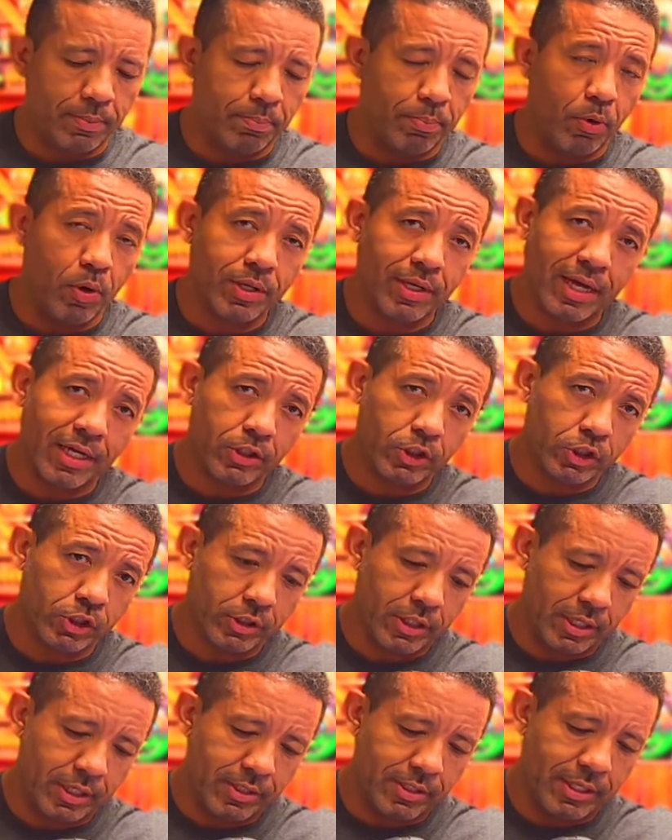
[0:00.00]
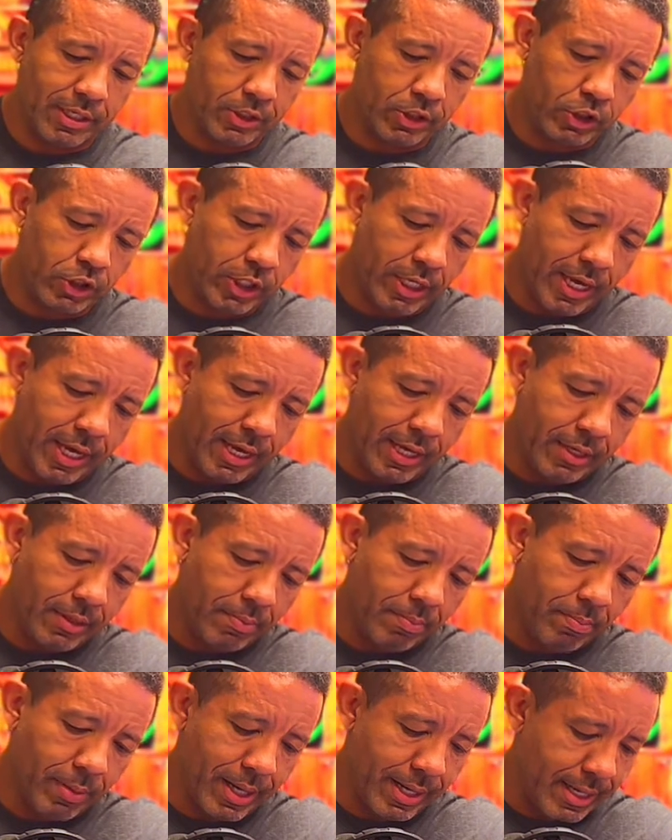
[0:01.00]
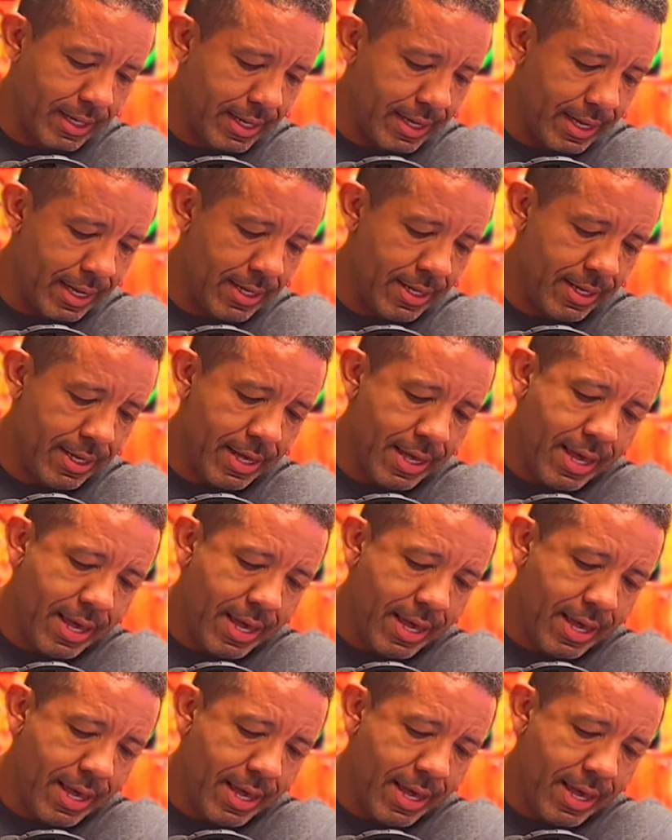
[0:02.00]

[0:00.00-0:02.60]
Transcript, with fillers: Porque a distância de R para A